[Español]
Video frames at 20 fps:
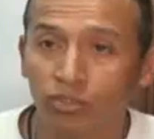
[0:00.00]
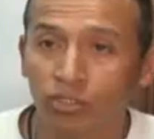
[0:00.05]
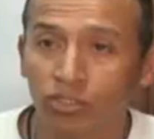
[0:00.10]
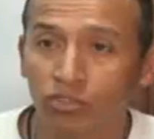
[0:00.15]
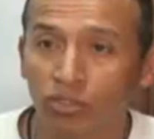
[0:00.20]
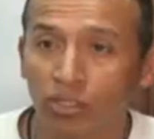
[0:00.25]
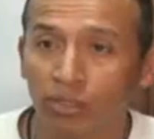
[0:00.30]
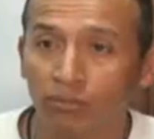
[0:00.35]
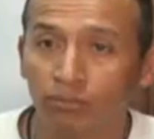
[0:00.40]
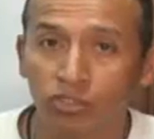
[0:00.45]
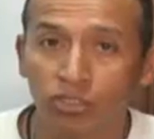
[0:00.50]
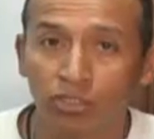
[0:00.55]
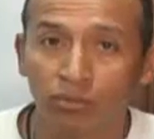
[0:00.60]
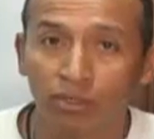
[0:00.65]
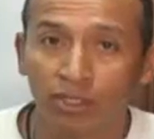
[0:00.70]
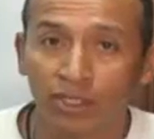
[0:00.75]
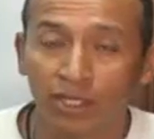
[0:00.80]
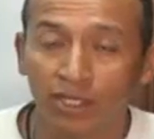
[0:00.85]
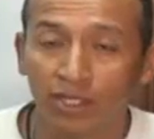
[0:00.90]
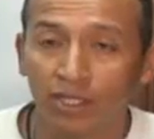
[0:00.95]
visto la
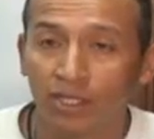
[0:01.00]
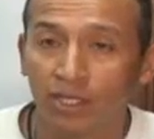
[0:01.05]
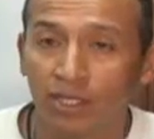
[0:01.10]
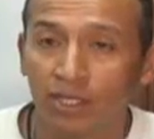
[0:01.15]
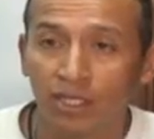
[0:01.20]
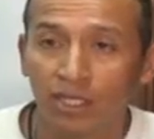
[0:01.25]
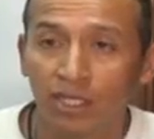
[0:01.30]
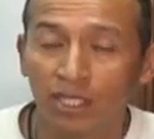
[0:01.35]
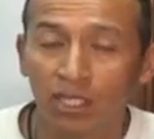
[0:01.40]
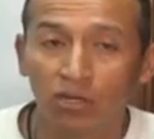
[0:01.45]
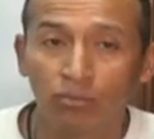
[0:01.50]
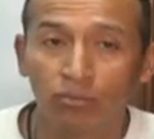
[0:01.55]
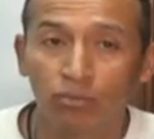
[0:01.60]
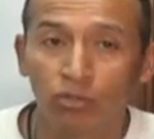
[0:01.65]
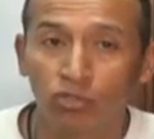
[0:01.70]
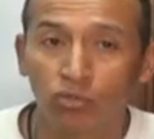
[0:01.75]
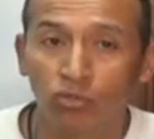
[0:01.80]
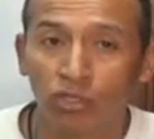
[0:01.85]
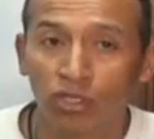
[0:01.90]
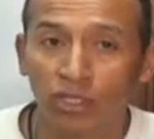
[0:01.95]
posibilidad y la
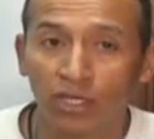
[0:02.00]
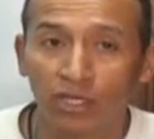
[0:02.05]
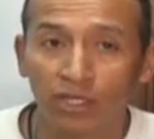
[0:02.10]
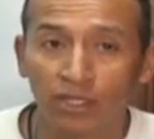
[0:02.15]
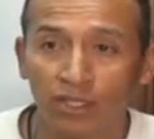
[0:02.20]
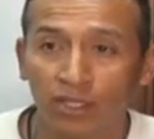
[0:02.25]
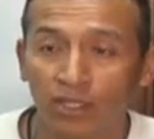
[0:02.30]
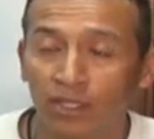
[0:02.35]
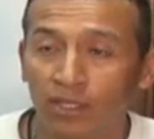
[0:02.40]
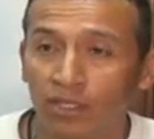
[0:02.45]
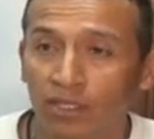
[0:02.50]
oportunidad